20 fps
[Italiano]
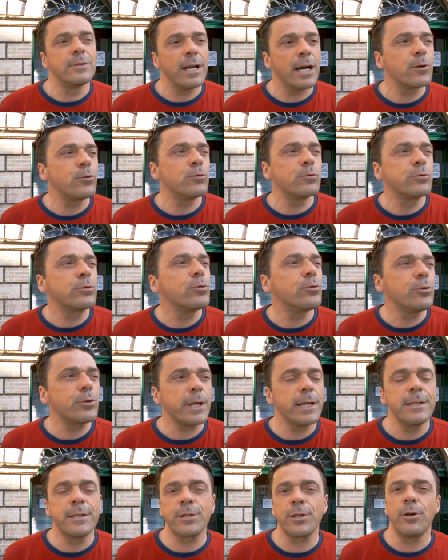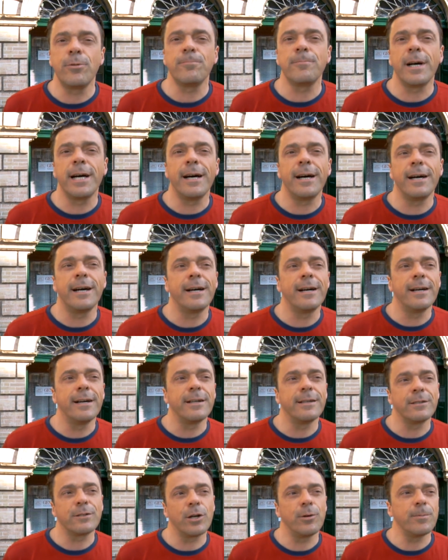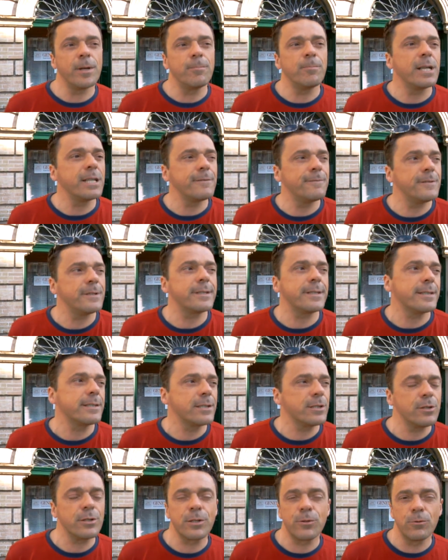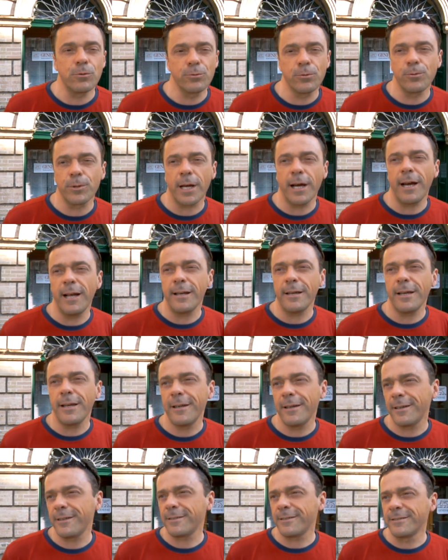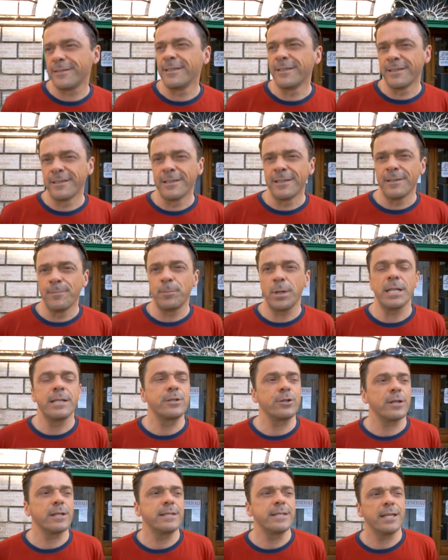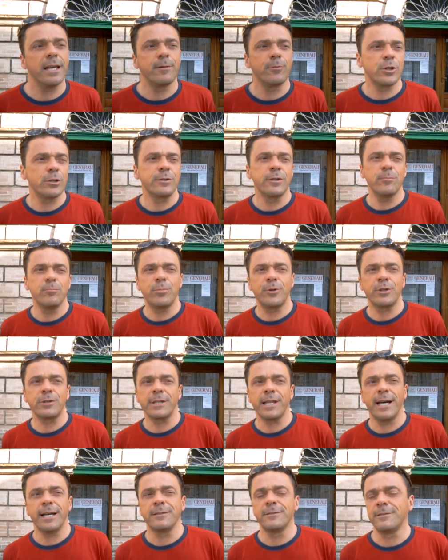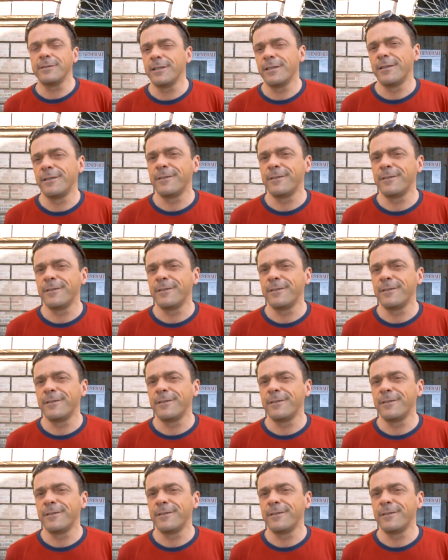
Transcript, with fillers: la cultura insomma come manifestazione culturale penso che sia molto importante.